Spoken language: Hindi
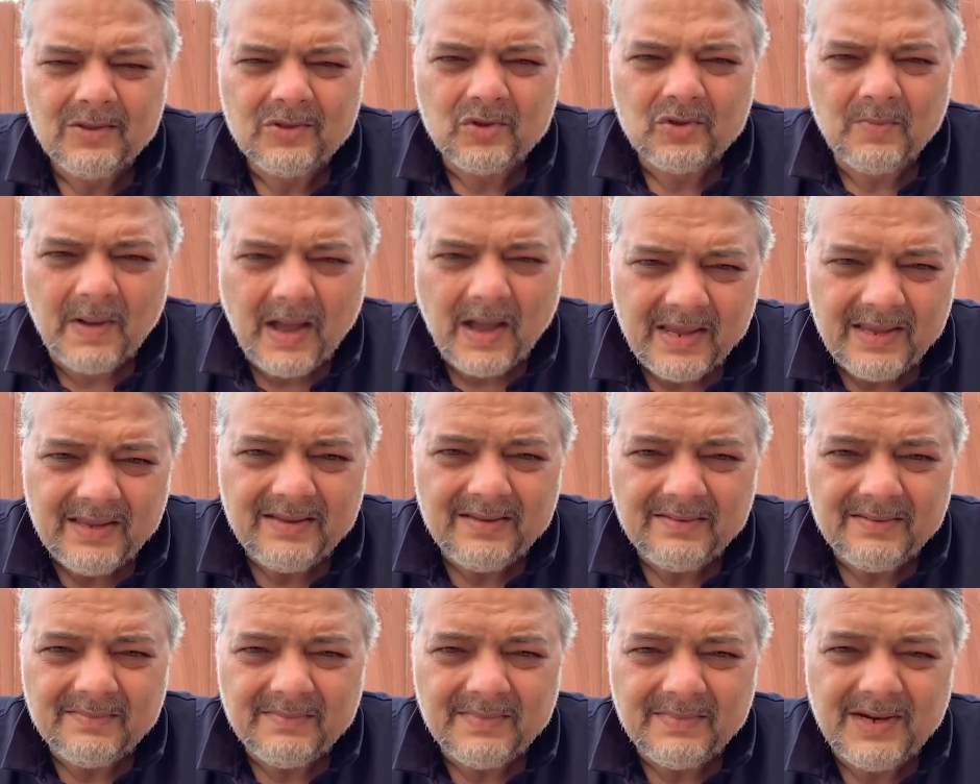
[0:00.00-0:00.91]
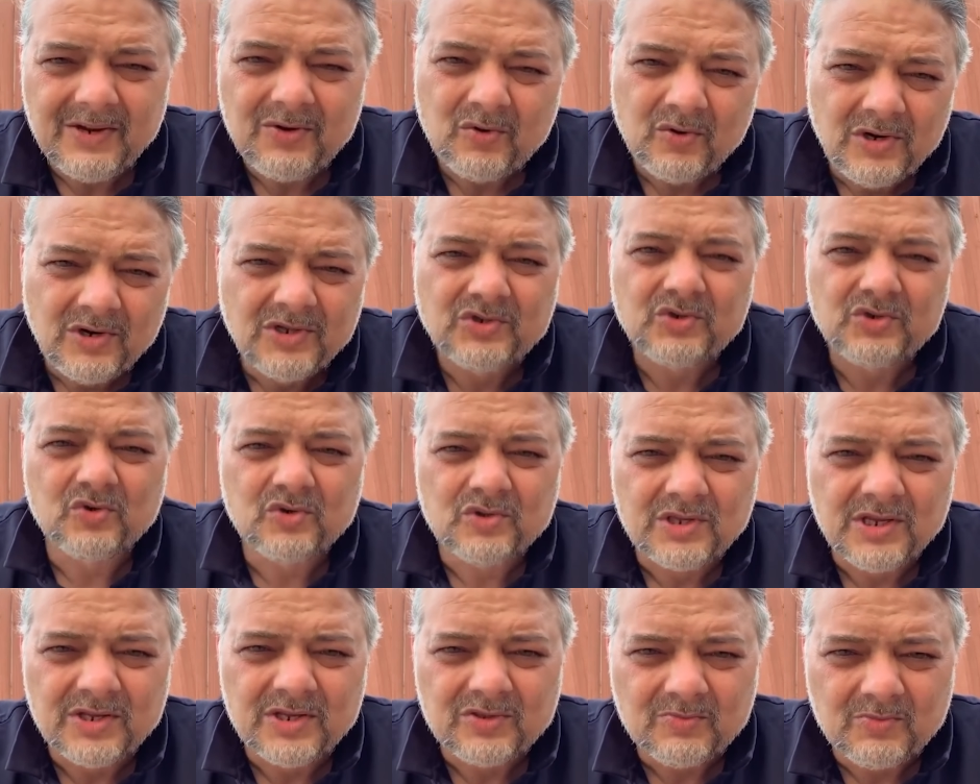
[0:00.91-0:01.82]
तो भाई मेरी खुली
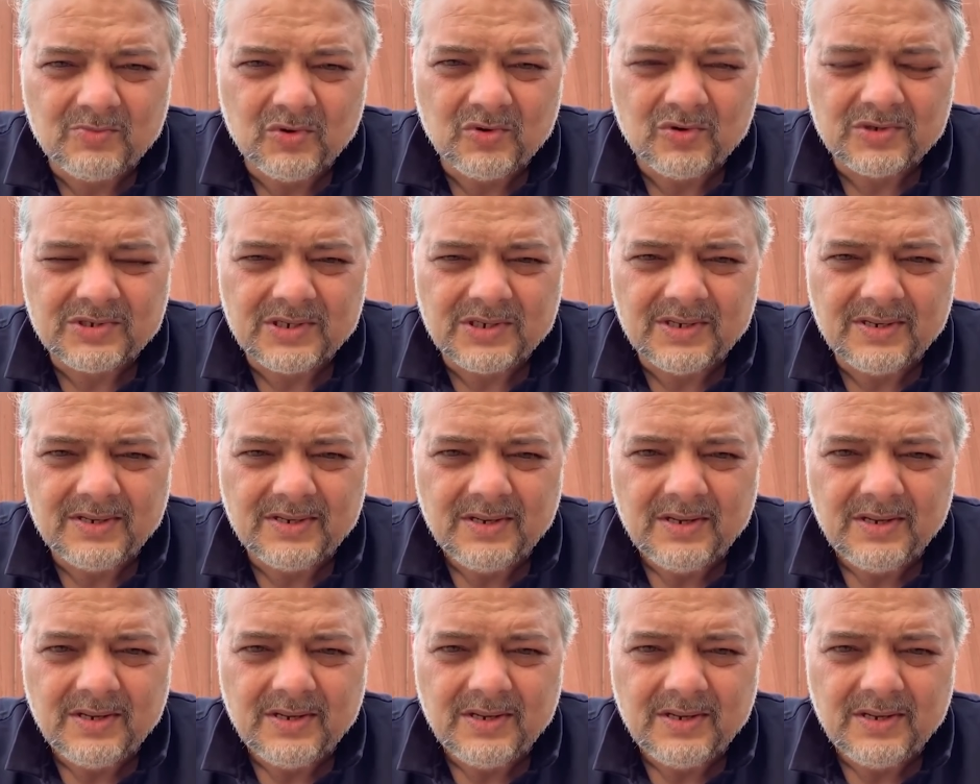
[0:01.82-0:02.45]
चुनौती है तुम लोगों से